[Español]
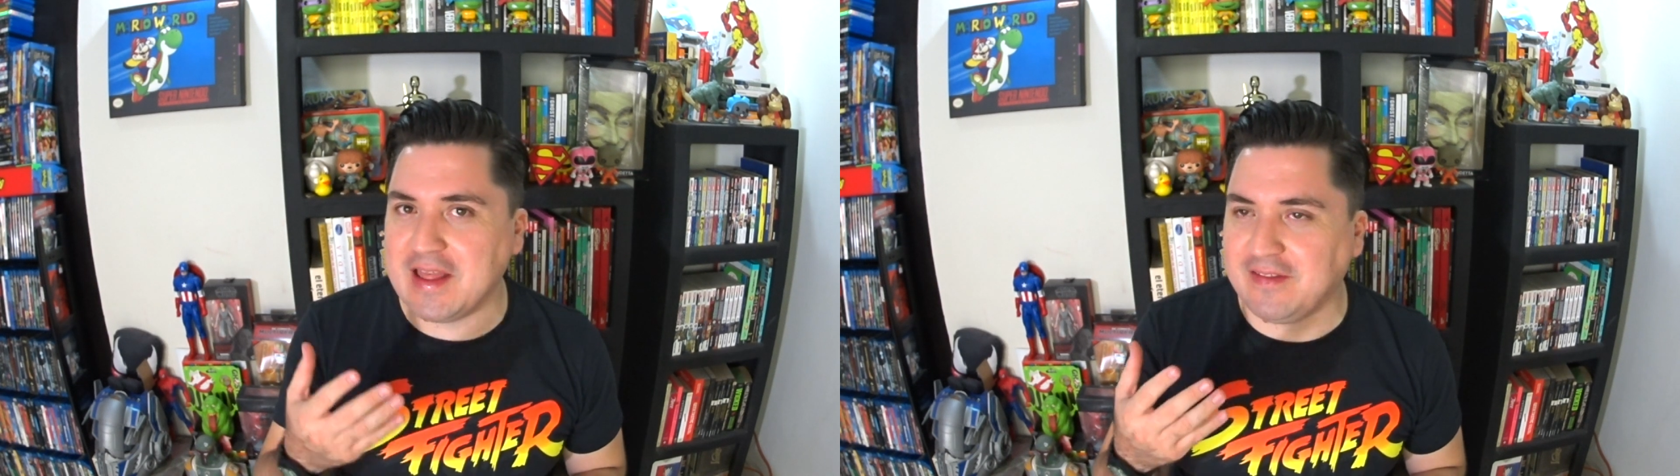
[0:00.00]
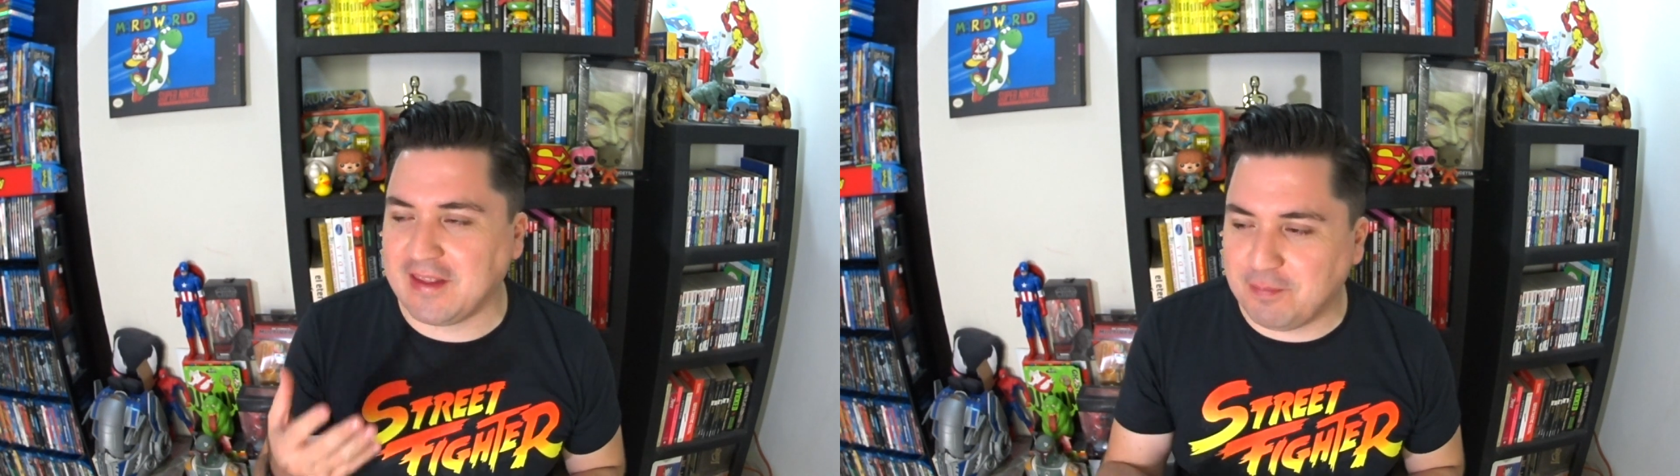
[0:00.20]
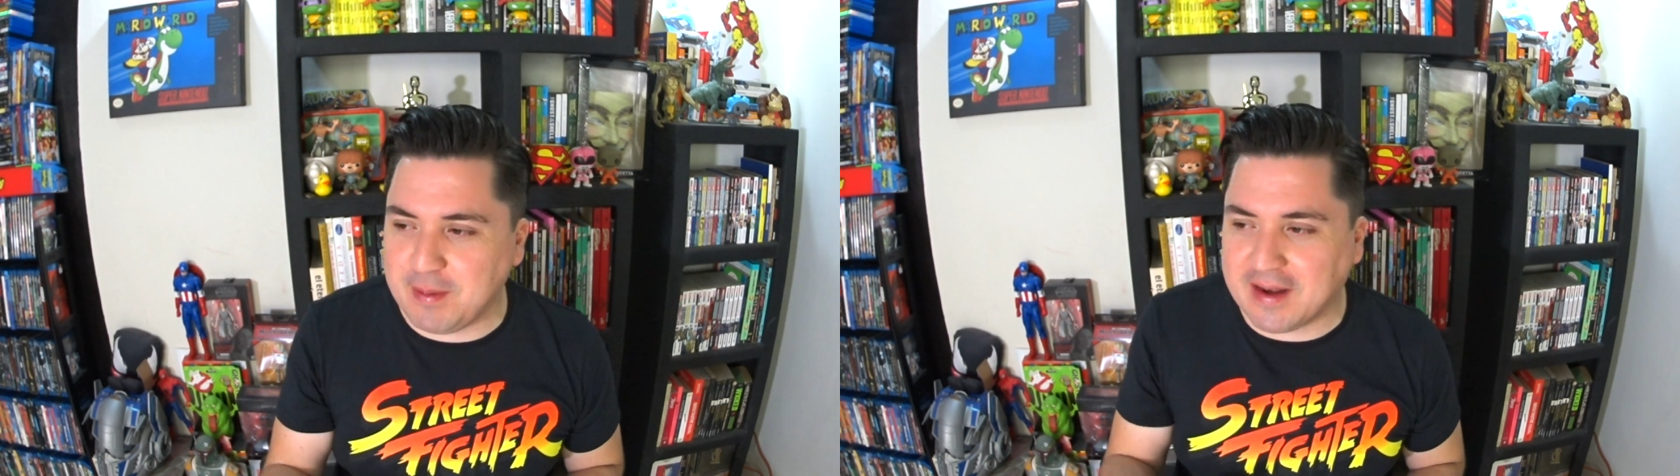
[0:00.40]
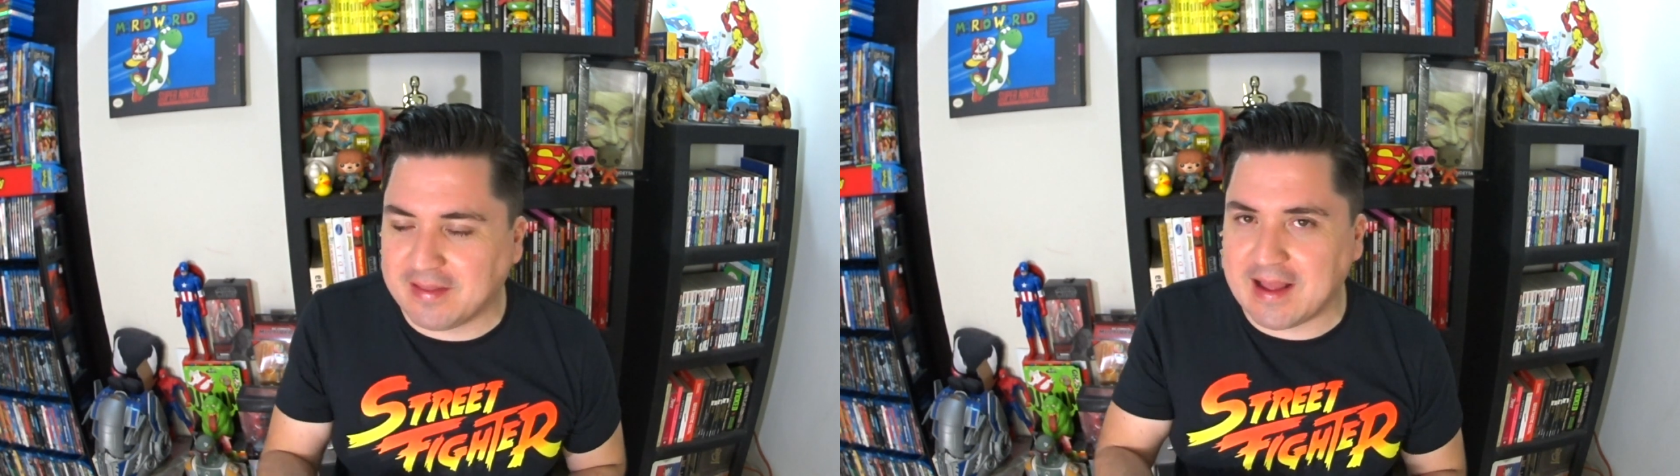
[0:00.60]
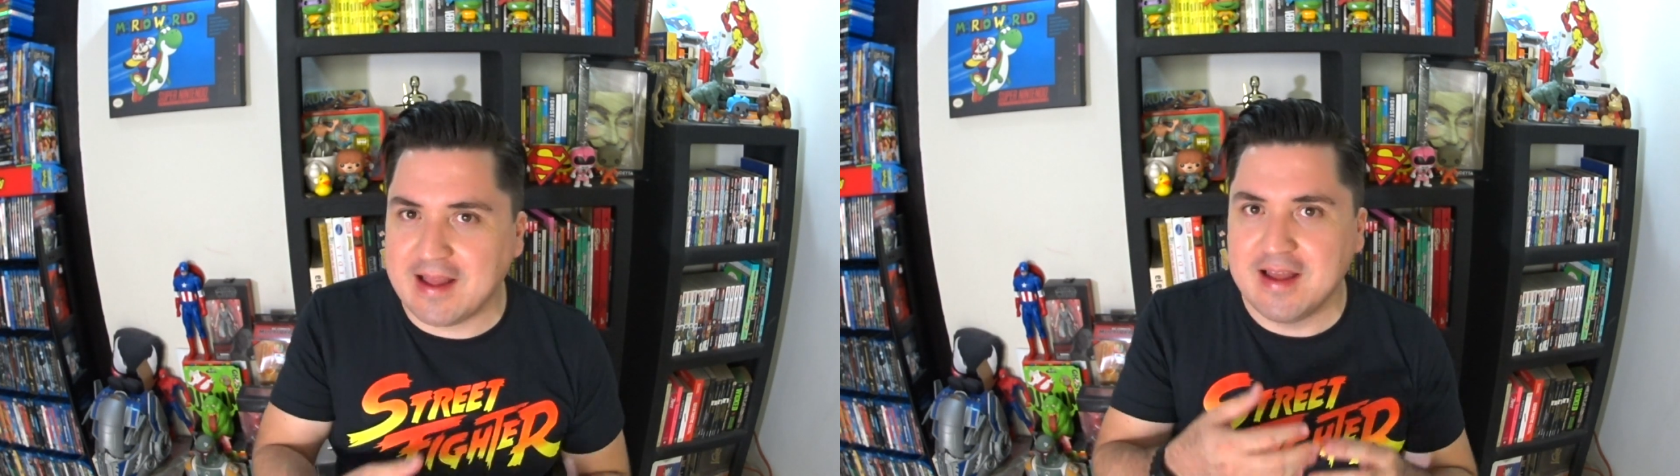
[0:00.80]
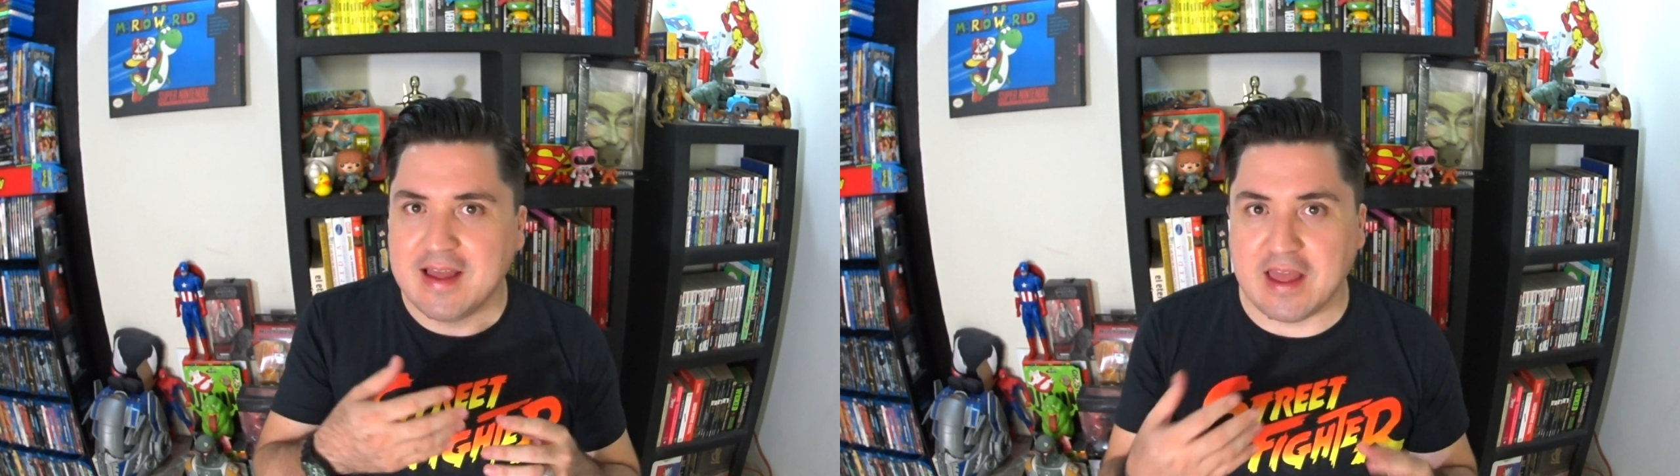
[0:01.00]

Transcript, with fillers: les despierta,